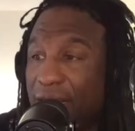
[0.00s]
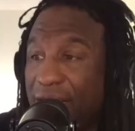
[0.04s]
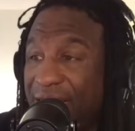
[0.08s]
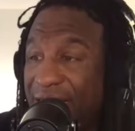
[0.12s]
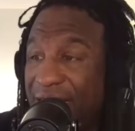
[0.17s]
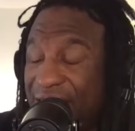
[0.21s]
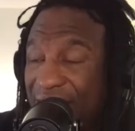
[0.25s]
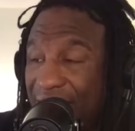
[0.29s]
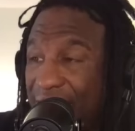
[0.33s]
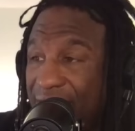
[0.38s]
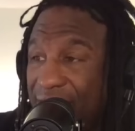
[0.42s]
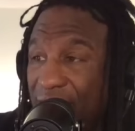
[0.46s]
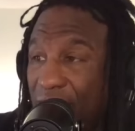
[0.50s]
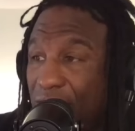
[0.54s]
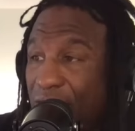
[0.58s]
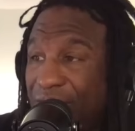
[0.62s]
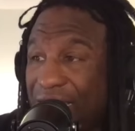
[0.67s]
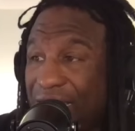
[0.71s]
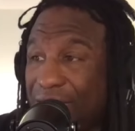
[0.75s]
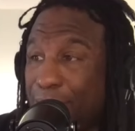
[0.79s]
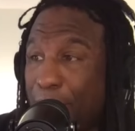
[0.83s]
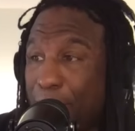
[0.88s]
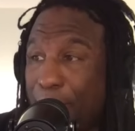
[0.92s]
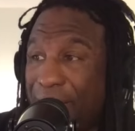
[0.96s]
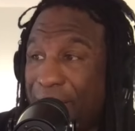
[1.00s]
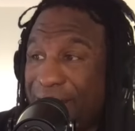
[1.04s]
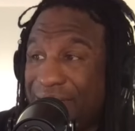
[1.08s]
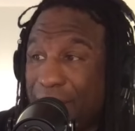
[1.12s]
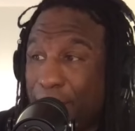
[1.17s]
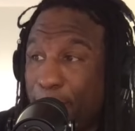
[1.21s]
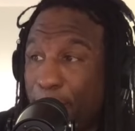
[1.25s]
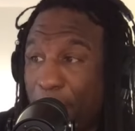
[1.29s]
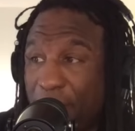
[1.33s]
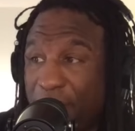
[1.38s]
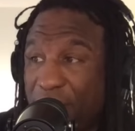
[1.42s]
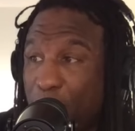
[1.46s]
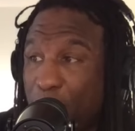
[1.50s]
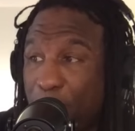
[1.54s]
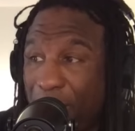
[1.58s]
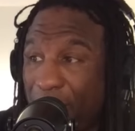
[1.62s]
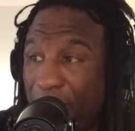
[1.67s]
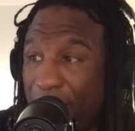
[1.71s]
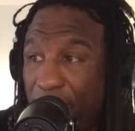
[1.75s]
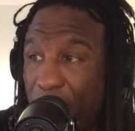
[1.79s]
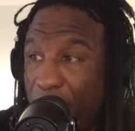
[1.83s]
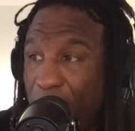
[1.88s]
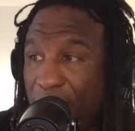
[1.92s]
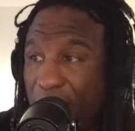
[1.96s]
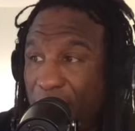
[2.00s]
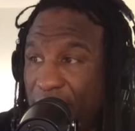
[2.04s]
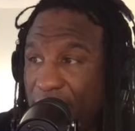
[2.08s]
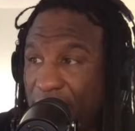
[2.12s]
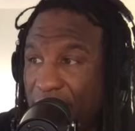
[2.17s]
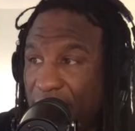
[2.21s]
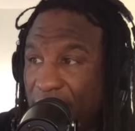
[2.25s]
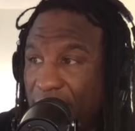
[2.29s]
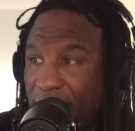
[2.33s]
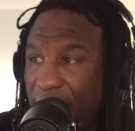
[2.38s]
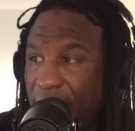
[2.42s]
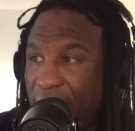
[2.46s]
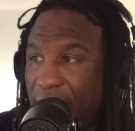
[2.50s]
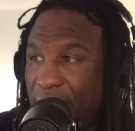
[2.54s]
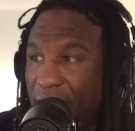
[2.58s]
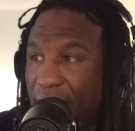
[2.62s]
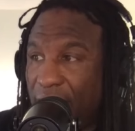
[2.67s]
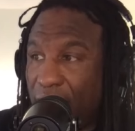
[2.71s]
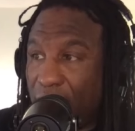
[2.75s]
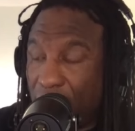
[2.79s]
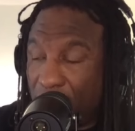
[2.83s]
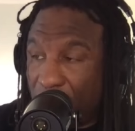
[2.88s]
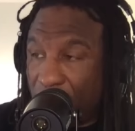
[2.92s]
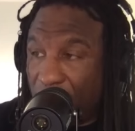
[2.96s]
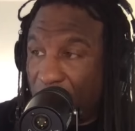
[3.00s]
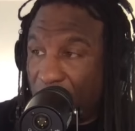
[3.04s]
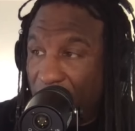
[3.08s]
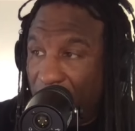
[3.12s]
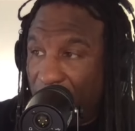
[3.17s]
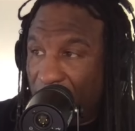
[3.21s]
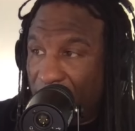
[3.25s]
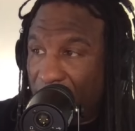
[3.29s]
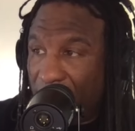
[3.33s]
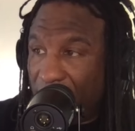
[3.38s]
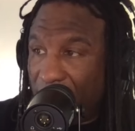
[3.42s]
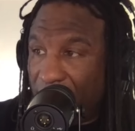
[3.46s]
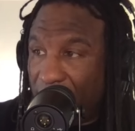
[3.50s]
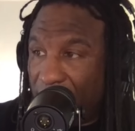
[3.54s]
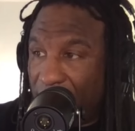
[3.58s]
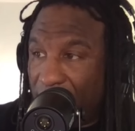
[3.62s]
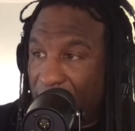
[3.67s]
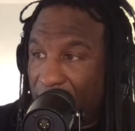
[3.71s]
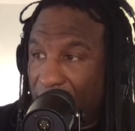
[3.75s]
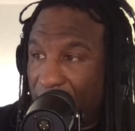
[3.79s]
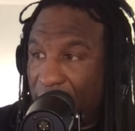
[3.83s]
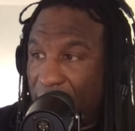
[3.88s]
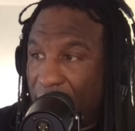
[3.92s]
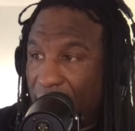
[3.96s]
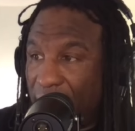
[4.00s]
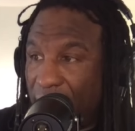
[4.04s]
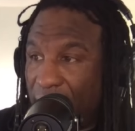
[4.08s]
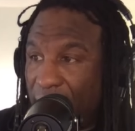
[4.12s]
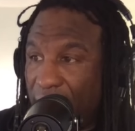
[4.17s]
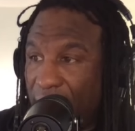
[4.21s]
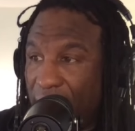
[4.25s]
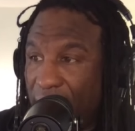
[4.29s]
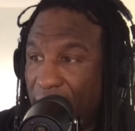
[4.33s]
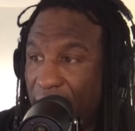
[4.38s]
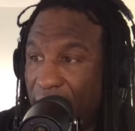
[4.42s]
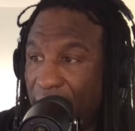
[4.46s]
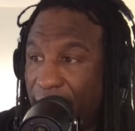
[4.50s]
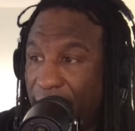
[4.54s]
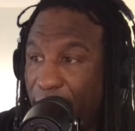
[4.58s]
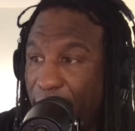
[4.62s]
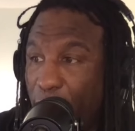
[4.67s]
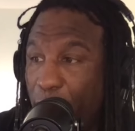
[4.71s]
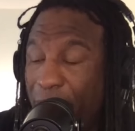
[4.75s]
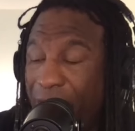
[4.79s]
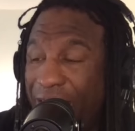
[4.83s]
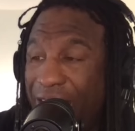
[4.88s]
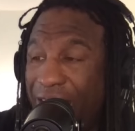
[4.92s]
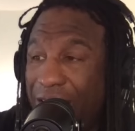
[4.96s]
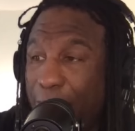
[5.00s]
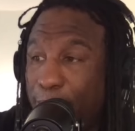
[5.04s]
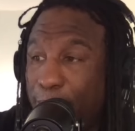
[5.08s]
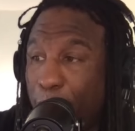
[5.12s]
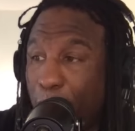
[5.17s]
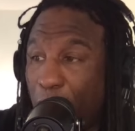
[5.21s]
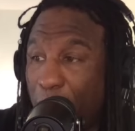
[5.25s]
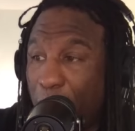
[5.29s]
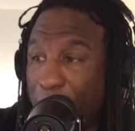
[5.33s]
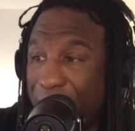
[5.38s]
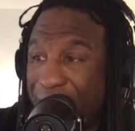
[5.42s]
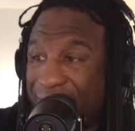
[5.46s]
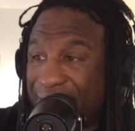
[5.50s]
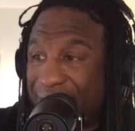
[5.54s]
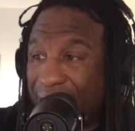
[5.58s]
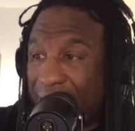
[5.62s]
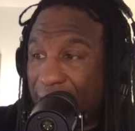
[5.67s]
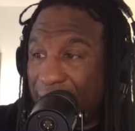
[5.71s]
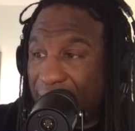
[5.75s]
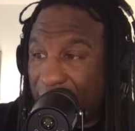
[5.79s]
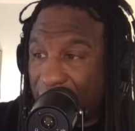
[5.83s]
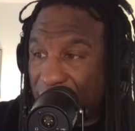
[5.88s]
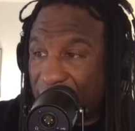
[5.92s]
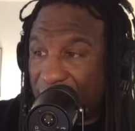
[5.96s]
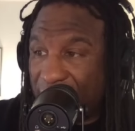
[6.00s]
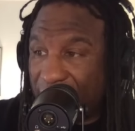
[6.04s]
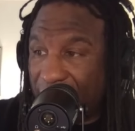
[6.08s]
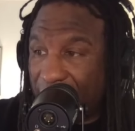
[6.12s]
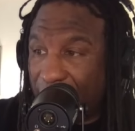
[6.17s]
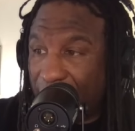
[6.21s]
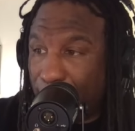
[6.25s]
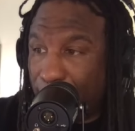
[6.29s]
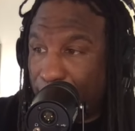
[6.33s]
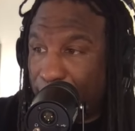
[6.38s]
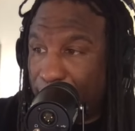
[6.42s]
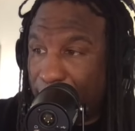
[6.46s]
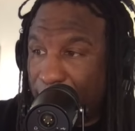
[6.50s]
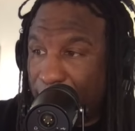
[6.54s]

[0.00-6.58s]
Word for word: les gens qui nous écoutent en ce moment, c'est pas superflu, là. Le gars veut être premier centre dans une équipe.